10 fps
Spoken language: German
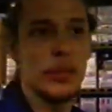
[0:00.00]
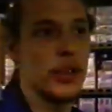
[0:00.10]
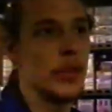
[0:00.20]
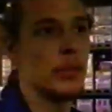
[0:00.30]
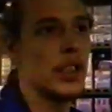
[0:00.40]

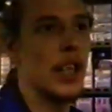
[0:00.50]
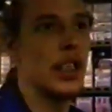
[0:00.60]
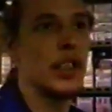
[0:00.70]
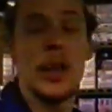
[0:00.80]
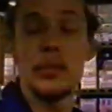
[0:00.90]
bestimmte
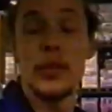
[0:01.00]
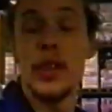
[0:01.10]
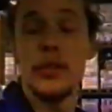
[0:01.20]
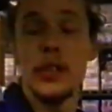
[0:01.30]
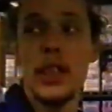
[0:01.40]
Tage gehabt,
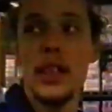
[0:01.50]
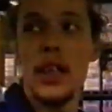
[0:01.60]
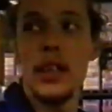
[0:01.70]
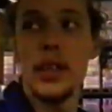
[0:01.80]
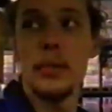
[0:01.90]
wo er viel
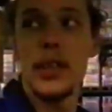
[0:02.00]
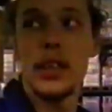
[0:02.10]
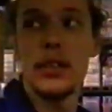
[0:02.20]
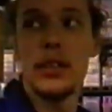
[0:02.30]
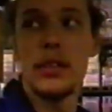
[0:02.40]
erlebt
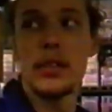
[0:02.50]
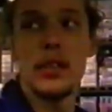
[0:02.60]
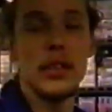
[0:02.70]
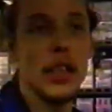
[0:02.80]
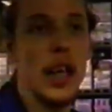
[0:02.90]
hat und
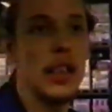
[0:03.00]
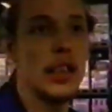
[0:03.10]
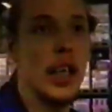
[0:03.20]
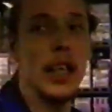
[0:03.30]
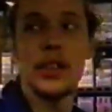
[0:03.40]

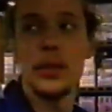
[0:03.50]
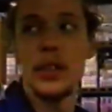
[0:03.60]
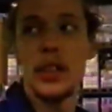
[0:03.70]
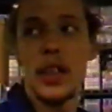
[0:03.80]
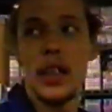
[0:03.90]
Tage der
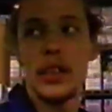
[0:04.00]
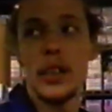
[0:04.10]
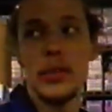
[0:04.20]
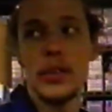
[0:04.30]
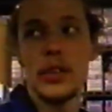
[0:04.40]
Eintönigkeit,
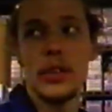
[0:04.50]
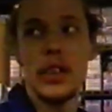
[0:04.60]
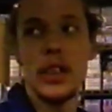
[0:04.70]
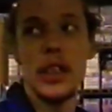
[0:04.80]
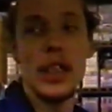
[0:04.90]
der
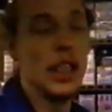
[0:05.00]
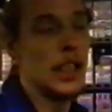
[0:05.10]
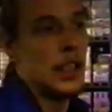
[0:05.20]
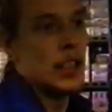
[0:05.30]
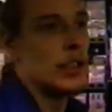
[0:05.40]
Monotonie.
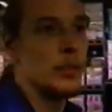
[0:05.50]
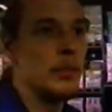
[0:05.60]
Mhm. mhm.